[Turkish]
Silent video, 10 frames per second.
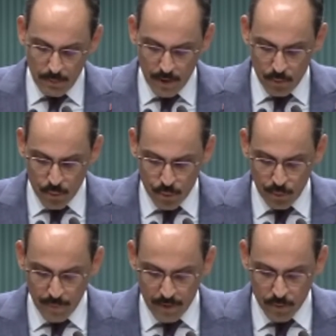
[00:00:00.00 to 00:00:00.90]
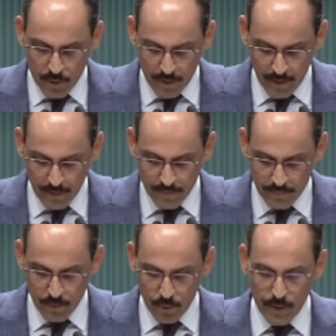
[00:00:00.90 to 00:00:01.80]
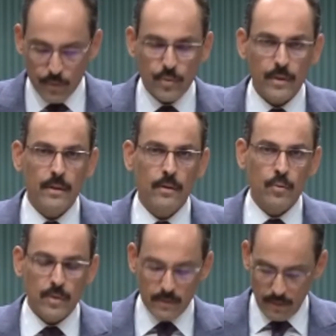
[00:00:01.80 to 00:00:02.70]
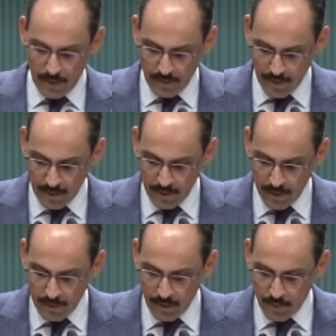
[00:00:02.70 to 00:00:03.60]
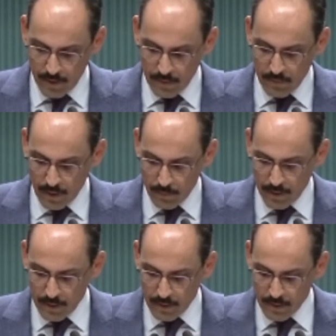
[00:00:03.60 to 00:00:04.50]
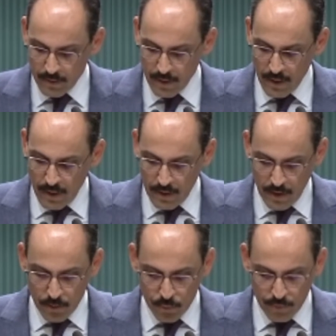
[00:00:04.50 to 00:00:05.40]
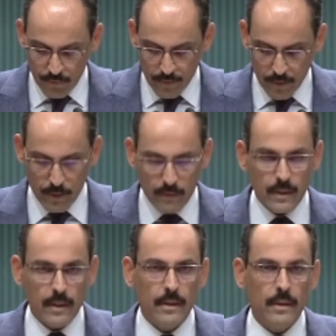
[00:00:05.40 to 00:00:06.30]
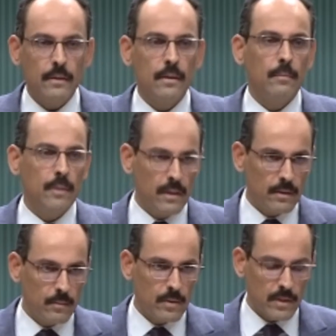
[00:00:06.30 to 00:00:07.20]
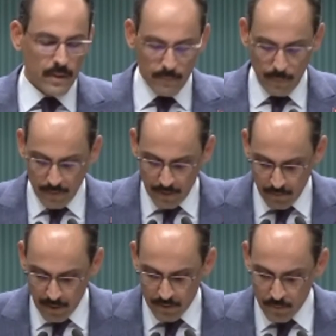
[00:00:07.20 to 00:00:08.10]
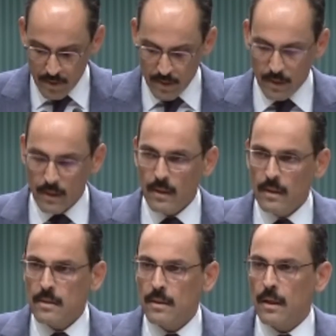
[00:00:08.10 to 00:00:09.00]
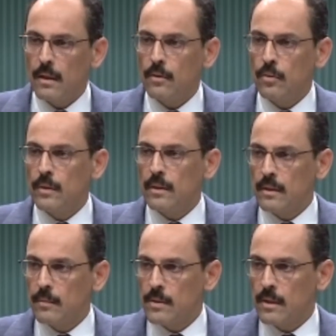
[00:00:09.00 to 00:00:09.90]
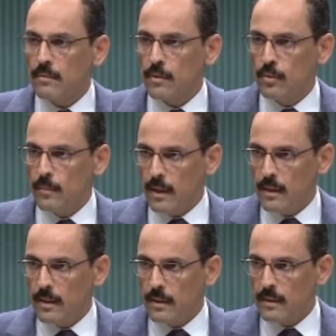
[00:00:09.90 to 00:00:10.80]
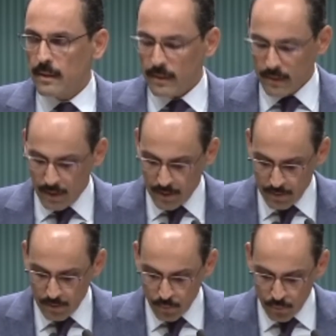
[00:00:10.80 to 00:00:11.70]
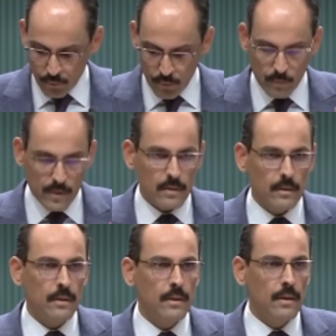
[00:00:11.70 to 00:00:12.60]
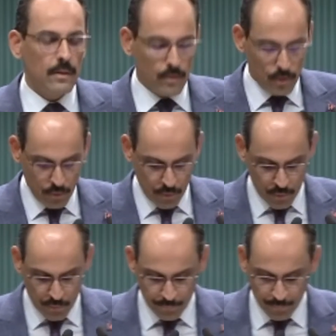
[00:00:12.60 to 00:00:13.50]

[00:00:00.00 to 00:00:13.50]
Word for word: Bir üst rütbeye yükselen, görev süreleri uzatılan general, amiral ve albayların yeni rütbe ve görevlerinin milletimize, devletimize, silahlı kuvvetlerimize ve tüm ailelerine hayırlı uğurlu olmasını diliyoruz.